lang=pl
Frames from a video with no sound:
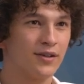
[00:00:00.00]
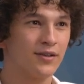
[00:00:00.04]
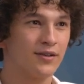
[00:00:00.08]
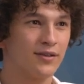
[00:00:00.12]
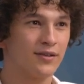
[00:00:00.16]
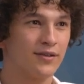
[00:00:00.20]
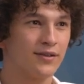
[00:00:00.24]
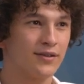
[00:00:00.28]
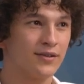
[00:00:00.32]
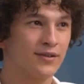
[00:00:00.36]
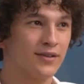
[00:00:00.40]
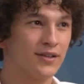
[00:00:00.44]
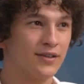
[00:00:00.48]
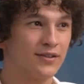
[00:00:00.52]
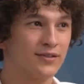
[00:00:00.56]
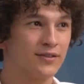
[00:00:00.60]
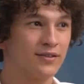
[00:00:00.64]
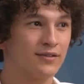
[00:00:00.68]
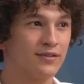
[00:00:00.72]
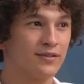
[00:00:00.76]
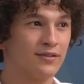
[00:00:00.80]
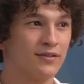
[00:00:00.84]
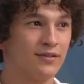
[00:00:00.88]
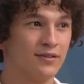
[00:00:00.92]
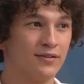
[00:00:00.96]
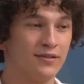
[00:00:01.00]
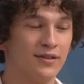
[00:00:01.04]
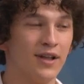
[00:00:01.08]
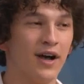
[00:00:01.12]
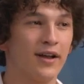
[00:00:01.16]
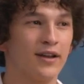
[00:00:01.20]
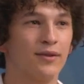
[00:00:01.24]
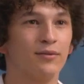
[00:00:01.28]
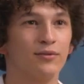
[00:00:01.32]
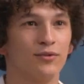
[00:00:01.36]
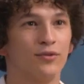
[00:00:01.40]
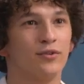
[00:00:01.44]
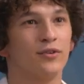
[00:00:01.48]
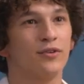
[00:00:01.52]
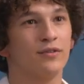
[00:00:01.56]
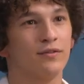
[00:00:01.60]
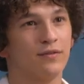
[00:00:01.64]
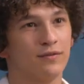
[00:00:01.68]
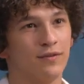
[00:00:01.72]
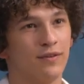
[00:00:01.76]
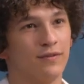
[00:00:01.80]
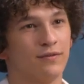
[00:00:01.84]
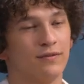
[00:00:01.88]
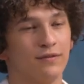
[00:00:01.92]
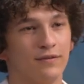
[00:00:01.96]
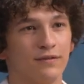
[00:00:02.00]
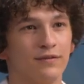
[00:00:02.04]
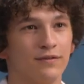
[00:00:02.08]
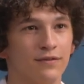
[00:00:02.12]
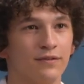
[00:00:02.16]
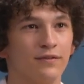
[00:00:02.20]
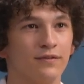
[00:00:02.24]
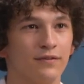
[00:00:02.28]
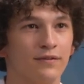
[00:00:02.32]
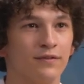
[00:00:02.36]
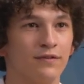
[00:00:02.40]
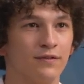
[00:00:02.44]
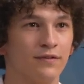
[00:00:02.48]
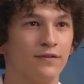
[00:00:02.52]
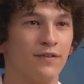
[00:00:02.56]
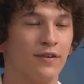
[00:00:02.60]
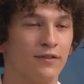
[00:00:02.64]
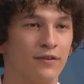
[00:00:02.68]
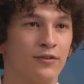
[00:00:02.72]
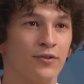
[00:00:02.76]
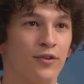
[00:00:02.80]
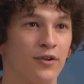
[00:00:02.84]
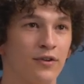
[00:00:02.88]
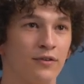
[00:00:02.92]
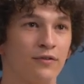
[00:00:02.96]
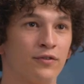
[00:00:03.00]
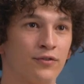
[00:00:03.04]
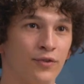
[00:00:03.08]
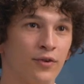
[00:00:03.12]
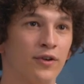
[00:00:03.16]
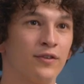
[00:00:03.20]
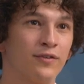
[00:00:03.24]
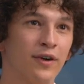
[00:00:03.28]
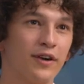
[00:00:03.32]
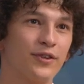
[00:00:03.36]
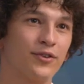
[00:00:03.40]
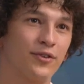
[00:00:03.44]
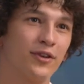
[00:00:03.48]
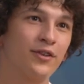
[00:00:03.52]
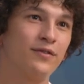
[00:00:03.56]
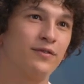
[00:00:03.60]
e, jest darem, który, w, w, w który, w który warto